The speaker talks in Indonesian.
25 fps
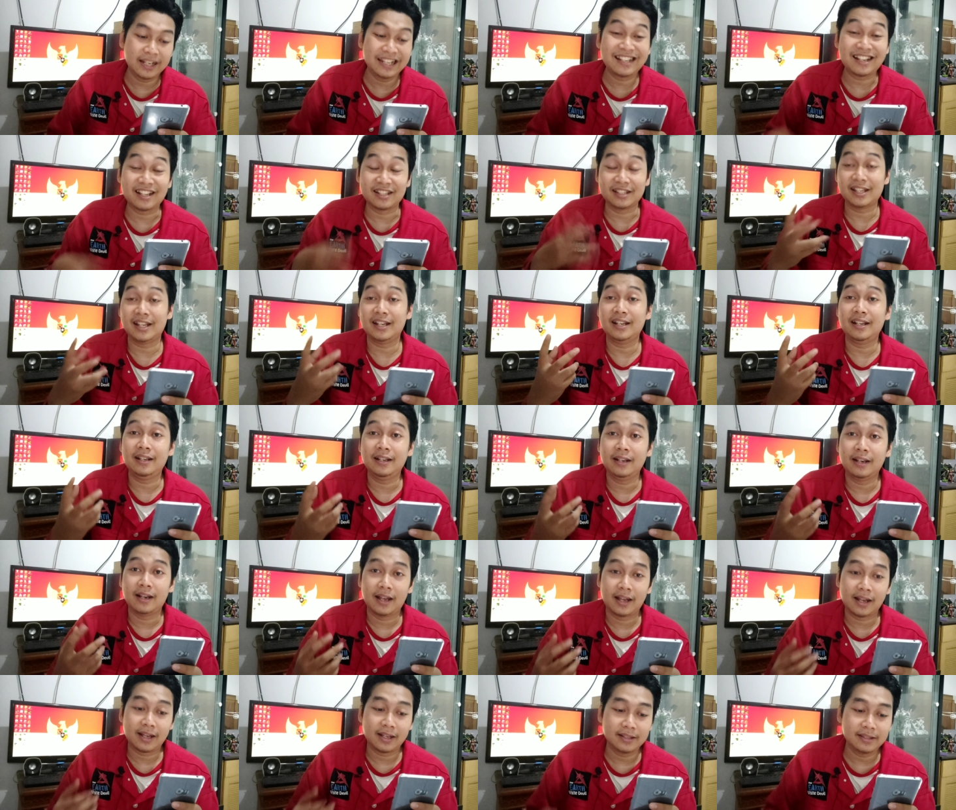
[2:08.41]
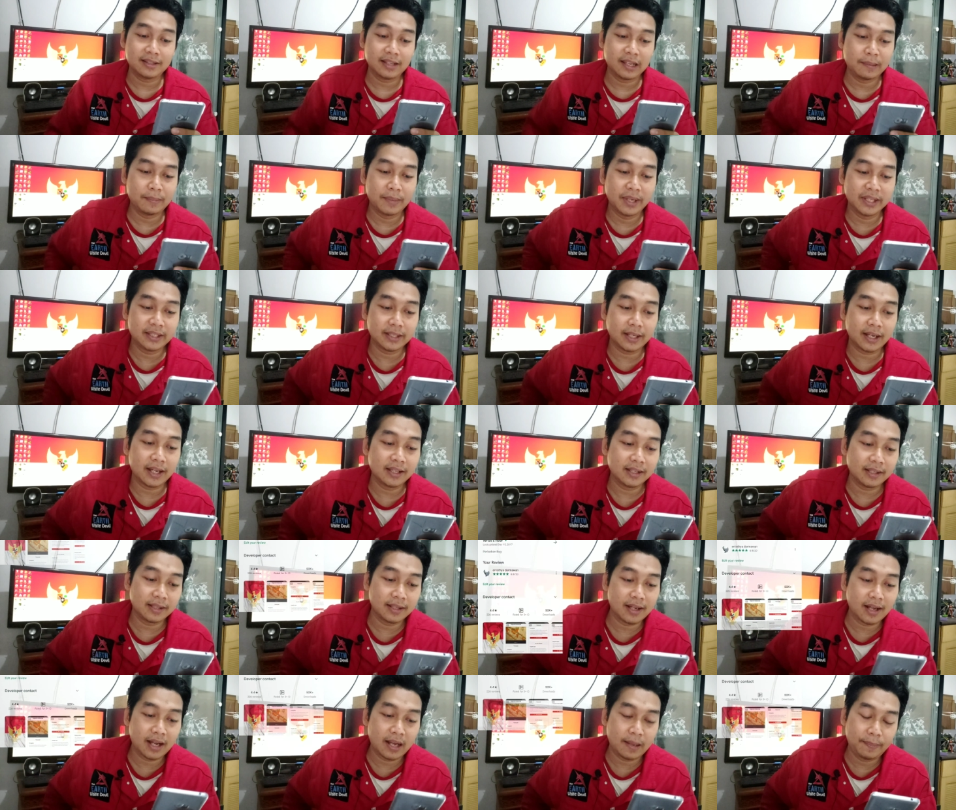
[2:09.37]
ringkasan akan saya
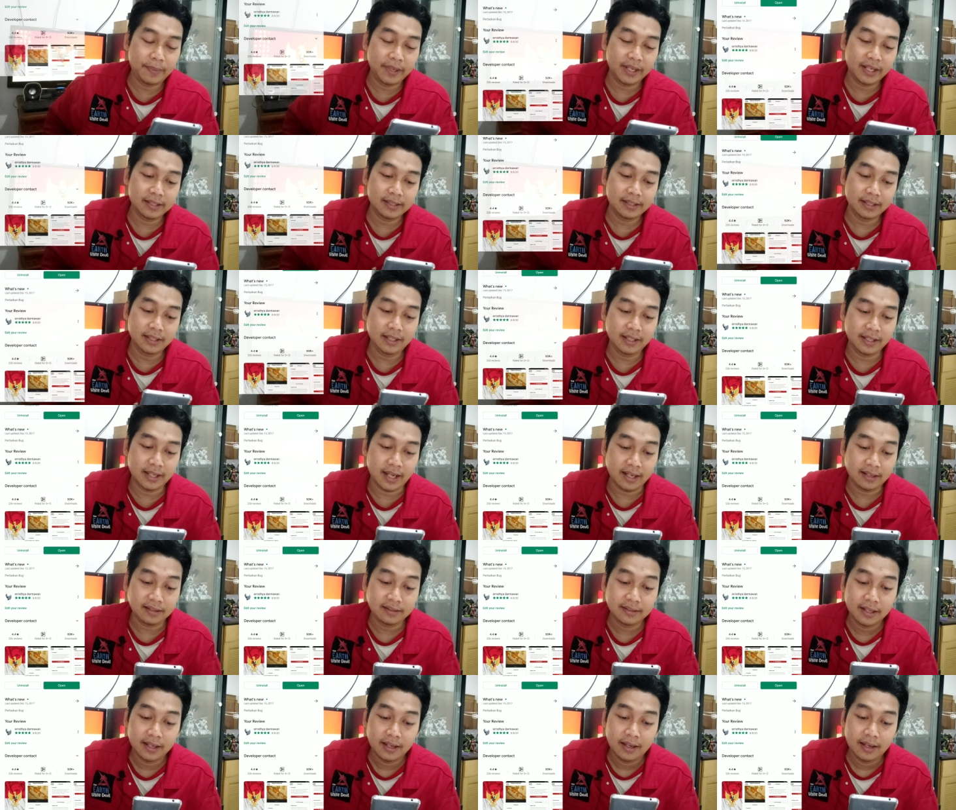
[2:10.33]
bacakan tentang aplikasi ini ya.